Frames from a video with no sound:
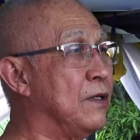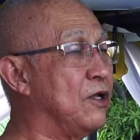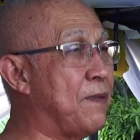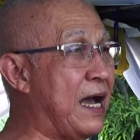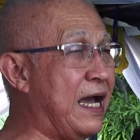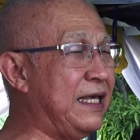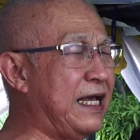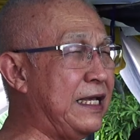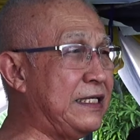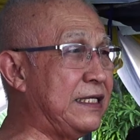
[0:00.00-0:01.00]
โดยภายใน
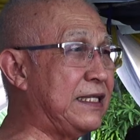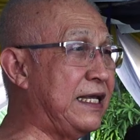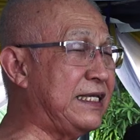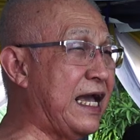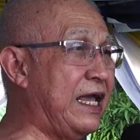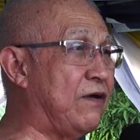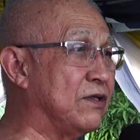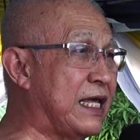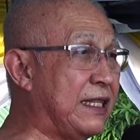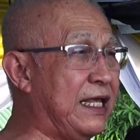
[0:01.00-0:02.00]
จิตในใจของ
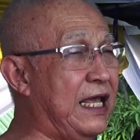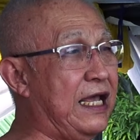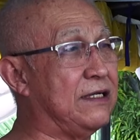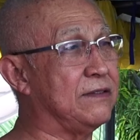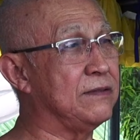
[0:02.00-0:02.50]
ท่านเอง